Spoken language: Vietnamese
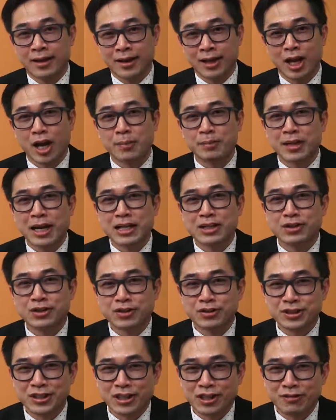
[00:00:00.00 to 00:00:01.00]
Ngày hôm nay
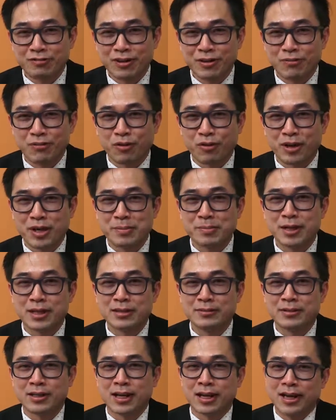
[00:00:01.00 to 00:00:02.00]
tôi sẽ nói về một cái
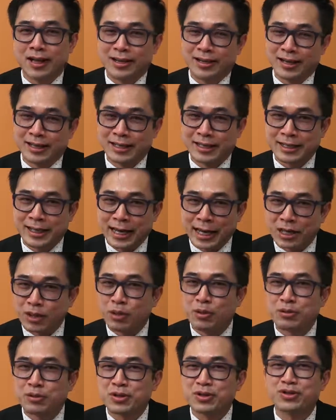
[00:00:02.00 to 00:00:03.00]
bệnh là kẻ
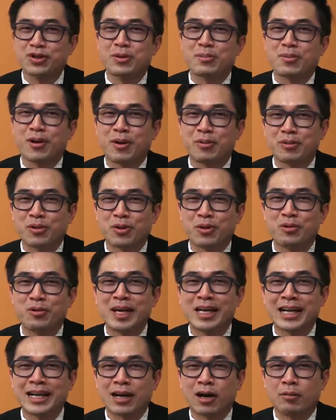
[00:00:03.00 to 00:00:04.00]
thù số 1 của
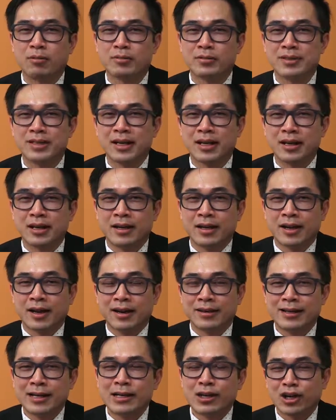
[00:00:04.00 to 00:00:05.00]
quý đàn ông.
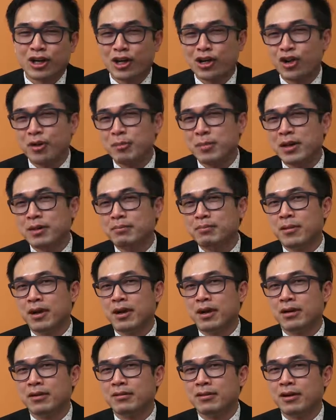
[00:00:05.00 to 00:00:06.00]
Đây là cái loại bệnh
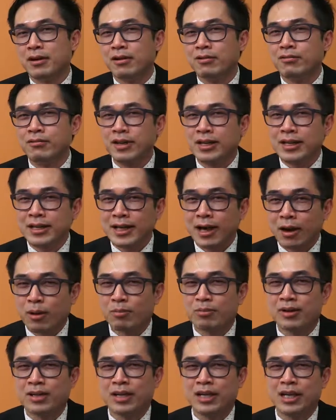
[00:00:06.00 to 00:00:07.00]
mà quý
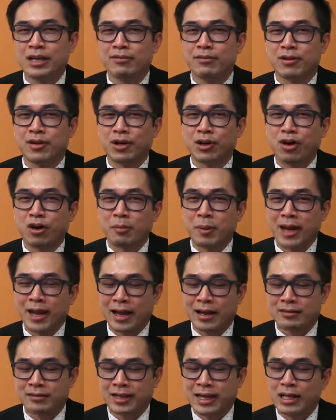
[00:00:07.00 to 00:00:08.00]
ông khi vào ngồi bạn
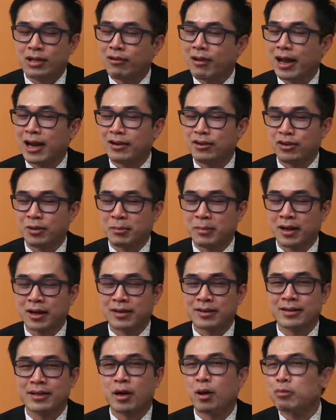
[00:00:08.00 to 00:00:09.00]
ăn thấy đồ ăn rồi mà
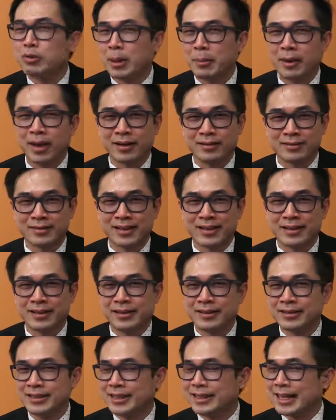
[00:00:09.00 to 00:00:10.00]
không dám ăn,
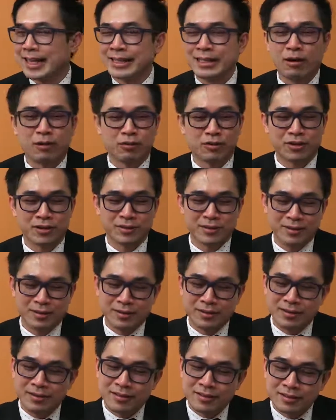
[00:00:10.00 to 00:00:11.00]
chỉ lắc đầu thôi,
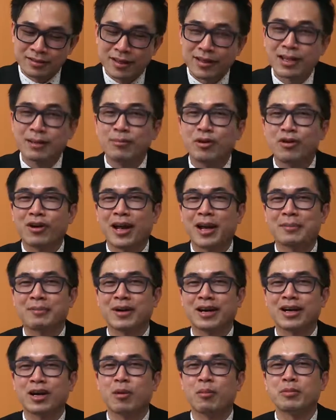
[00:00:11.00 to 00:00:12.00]
rất là muốn ăn
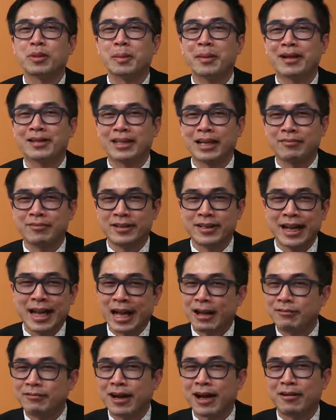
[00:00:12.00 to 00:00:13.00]
mà không dám ăn tại vì
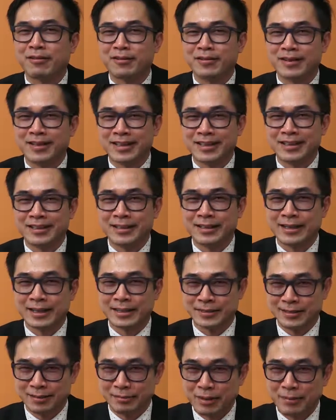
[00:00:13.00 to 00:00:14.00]
ăn vào là
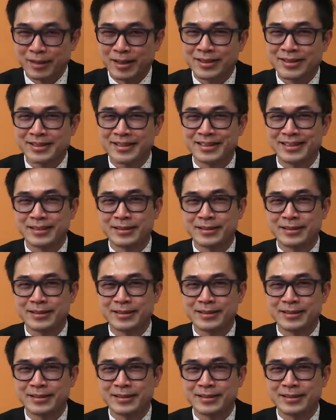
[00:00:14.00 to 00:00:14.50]
sẽ bị bệnh.